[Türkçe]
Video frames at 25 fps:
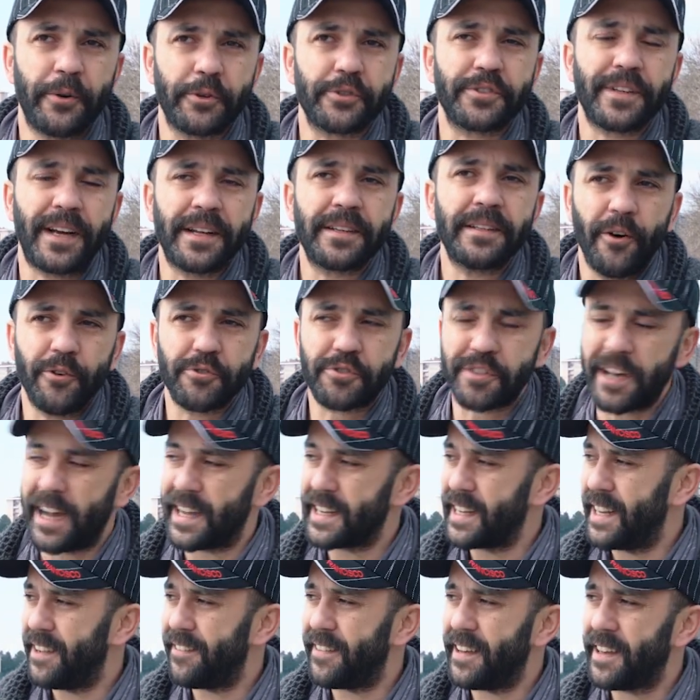O yüzden o
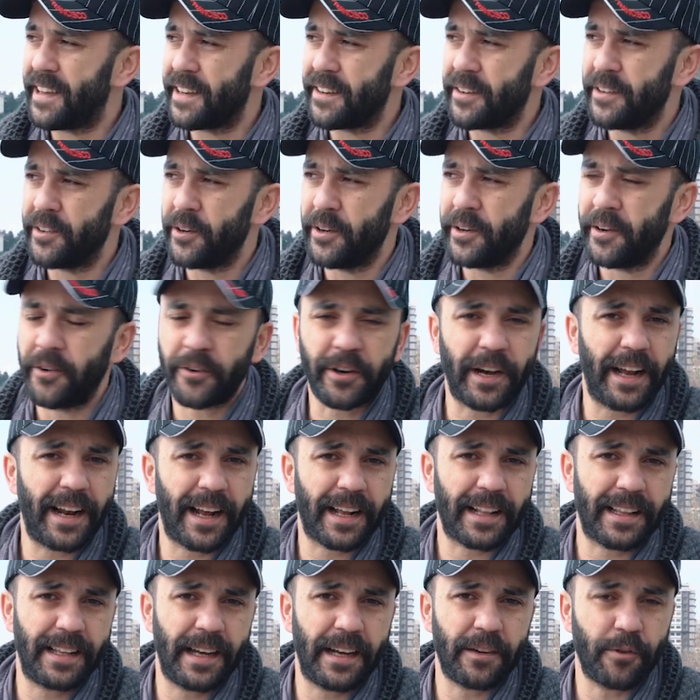sahne ve o, o
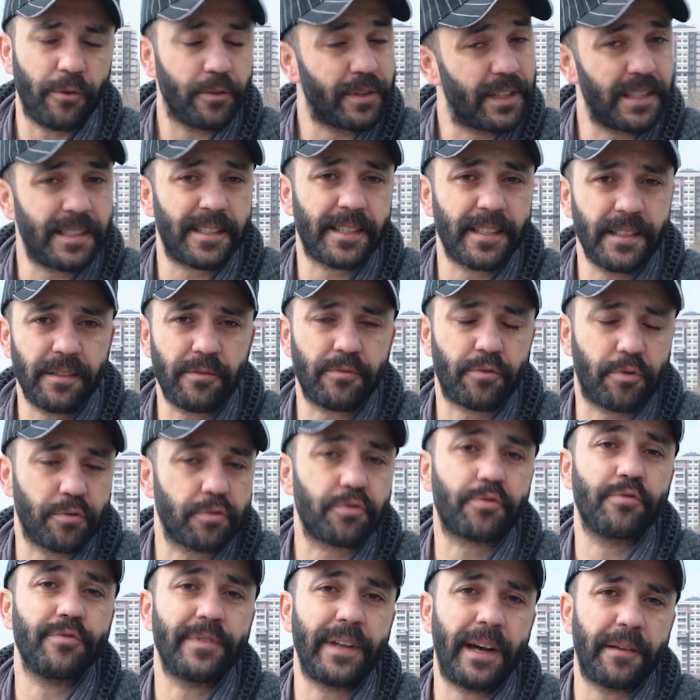karakter, o dizi
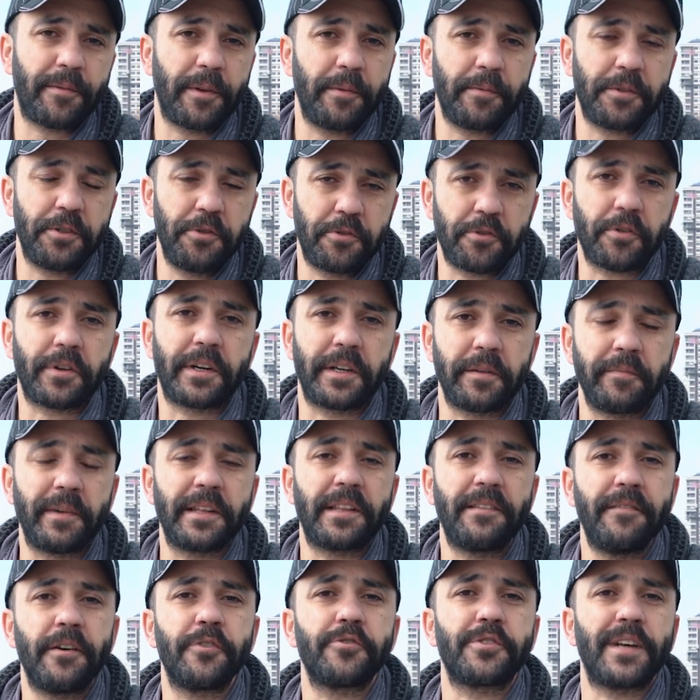Suskunlar benim için çok
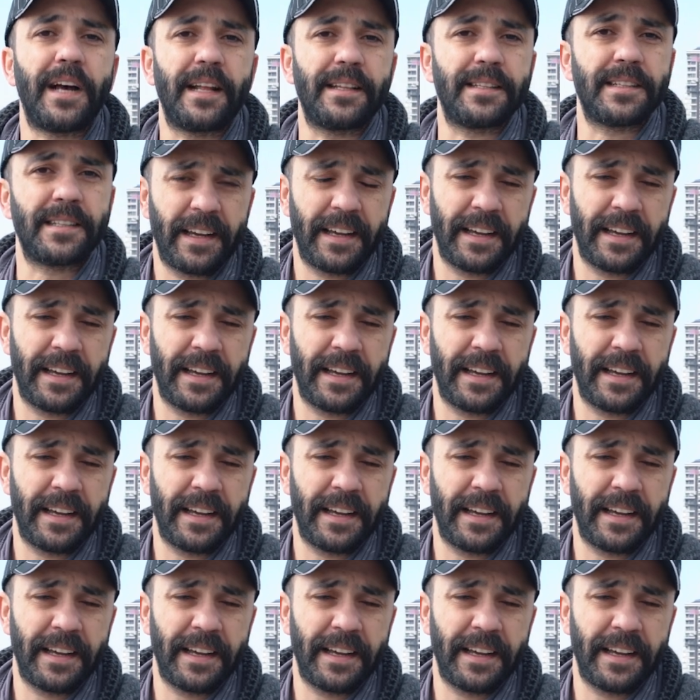kıymetli ve özeldir.